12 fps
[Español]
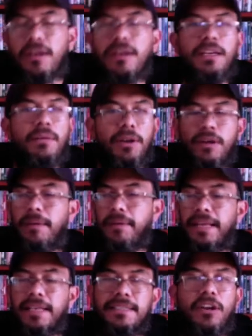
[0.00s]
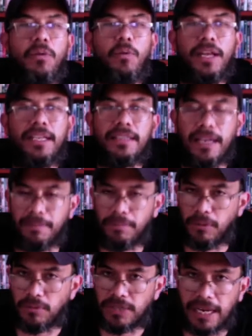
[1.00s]
Y bueno, la verdad es que no voy a tratar de
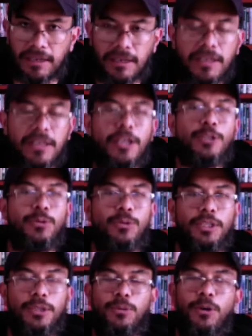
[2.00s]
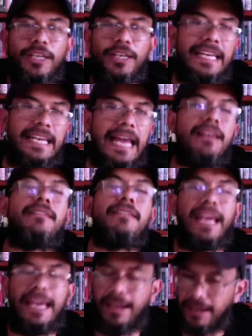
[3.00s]
pronunciar su título original
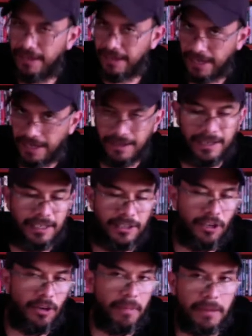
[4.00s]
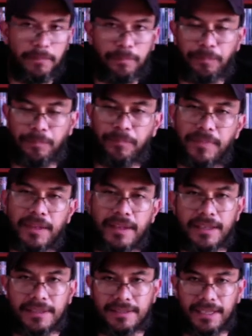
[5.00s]
en el idioma
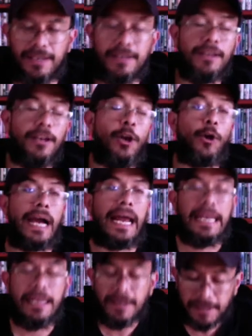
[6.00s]
este, local.